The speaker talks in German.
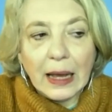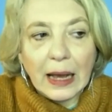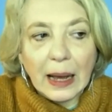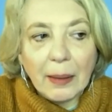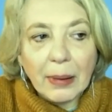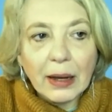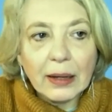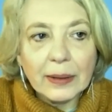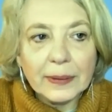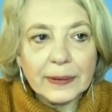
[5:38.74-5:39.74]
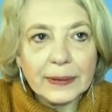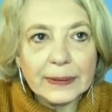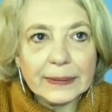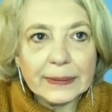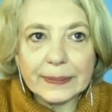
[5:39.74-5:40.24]
Aber
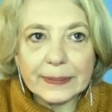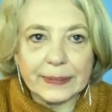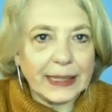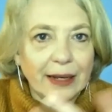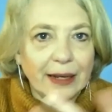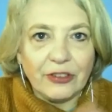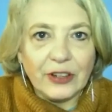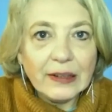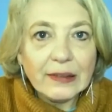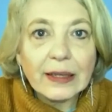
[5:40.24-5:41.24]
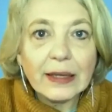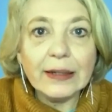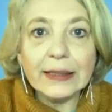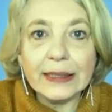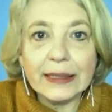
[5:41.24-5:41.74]
kennen viele
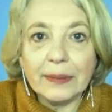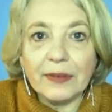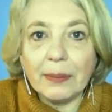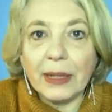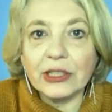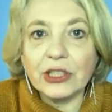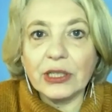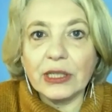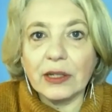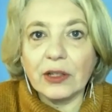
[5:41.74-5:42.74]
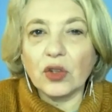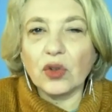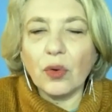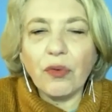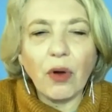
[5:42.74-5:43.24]
sicherlich, die wir Menschen sind
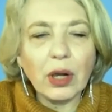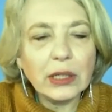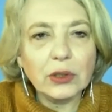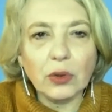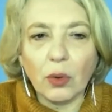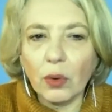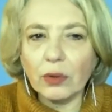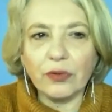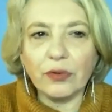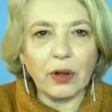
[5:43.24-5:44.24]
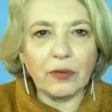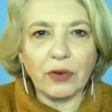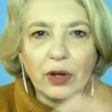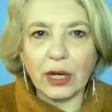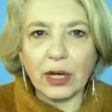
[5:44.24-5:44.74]
so voll gedröhnt von,
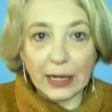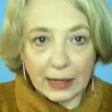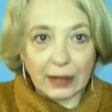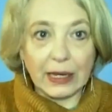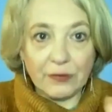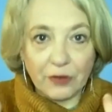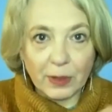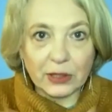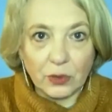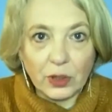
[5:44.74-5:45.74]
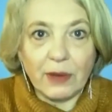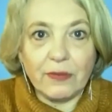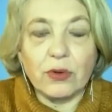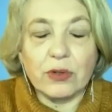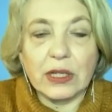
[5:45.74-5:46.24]
von Informationen, die man
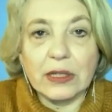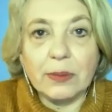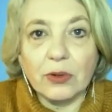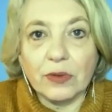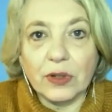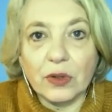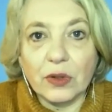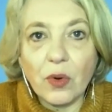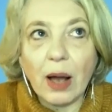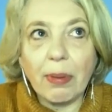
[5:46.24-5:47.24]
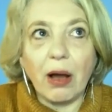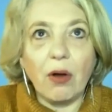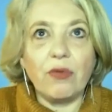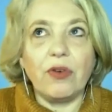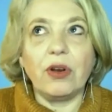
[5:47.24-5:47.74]
berufsansiedeln sowieso, aber
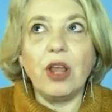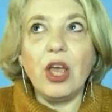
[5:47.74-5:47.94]
auch von,